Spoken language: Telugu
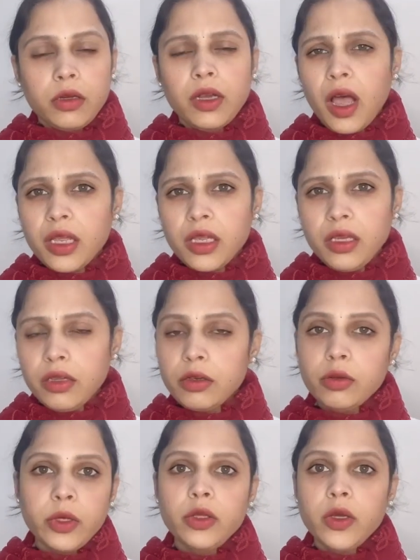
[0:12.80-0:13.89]
కాకి
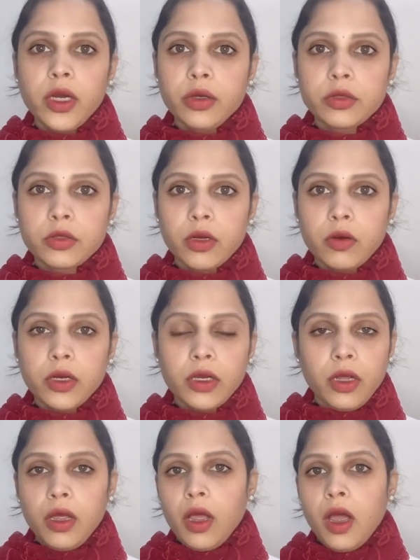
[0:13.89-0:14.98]
నువ్వు ఎందుకు ఏడుస్తున్నావు అని
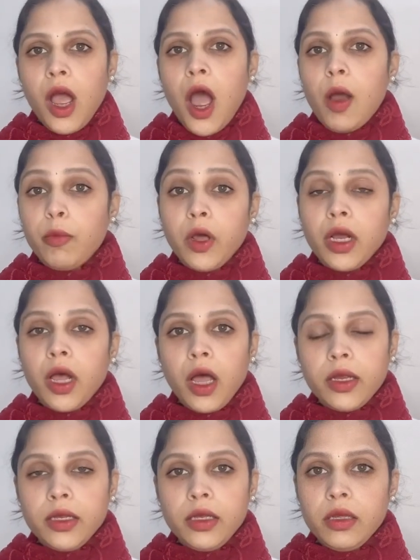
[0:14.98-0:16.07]
అప్పుడు ఆ
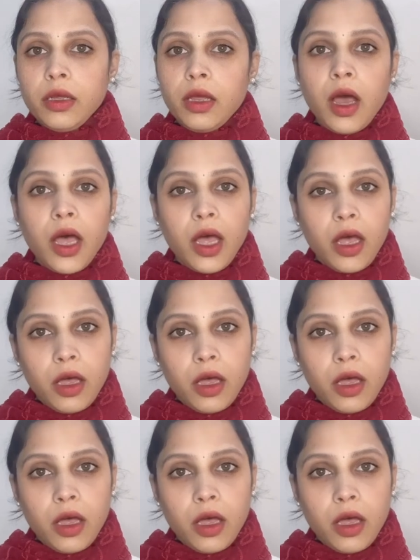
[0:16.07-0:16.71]
కాకి ఆ